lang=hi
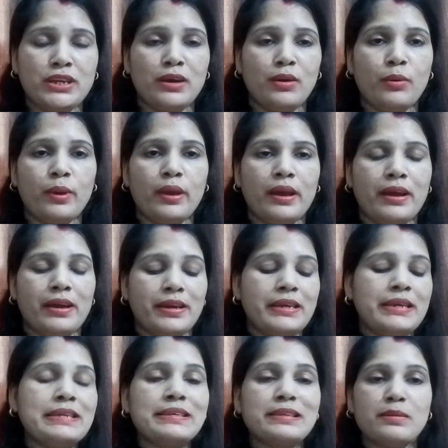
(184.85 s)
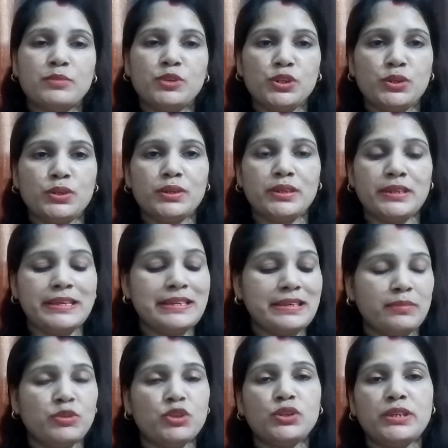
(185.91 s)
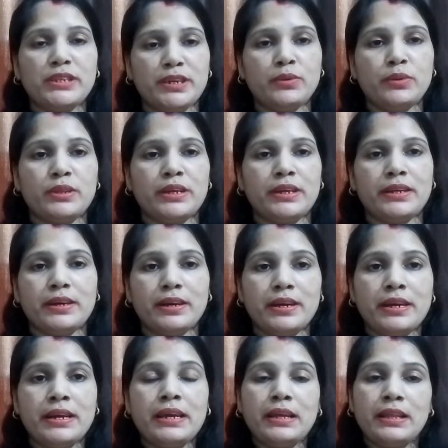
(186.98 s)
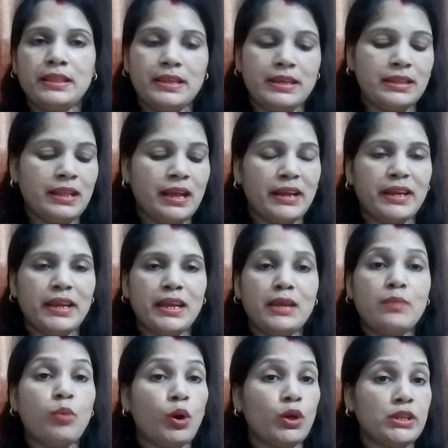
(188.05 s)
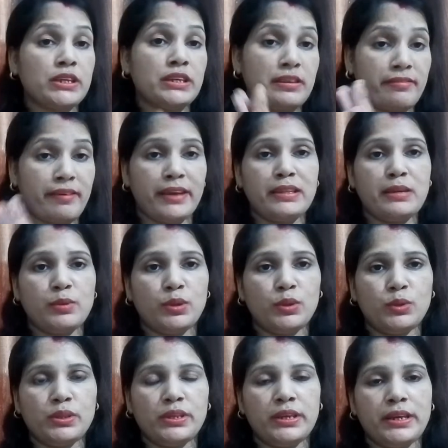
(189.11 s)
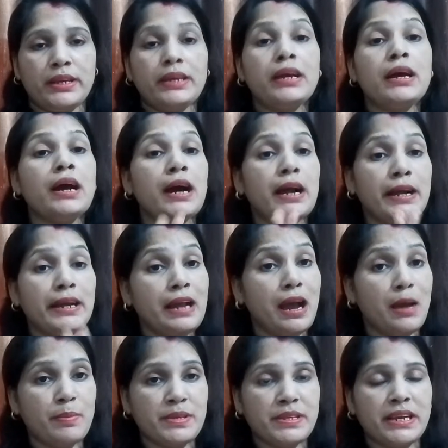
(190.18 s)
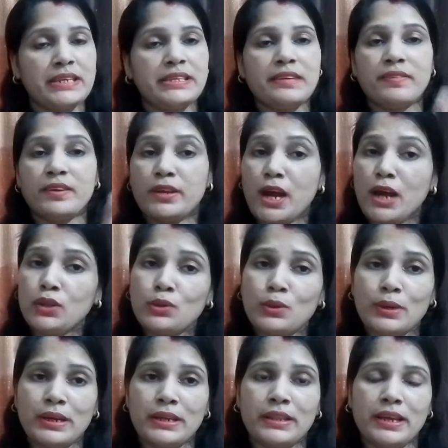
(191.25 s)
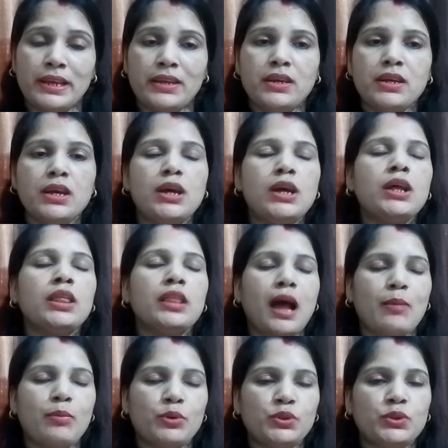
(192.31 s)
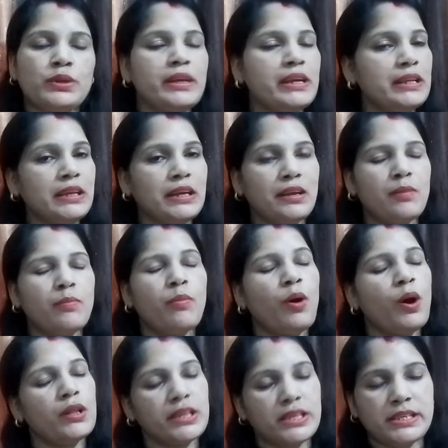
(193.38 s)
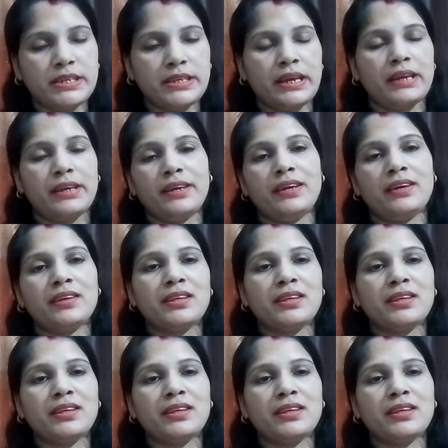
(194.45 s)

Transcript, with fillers: चना हो गया ये सब्जी ये सब जो चीज़ें होती है ना नींद लाने के लिए बहुत ही ज़्यादा फ़ायदेमंद होती है अगर आप इसका सेवन रात को करते हैं ना तो आपको जो नींद है ना बहुत अच्छी आएगी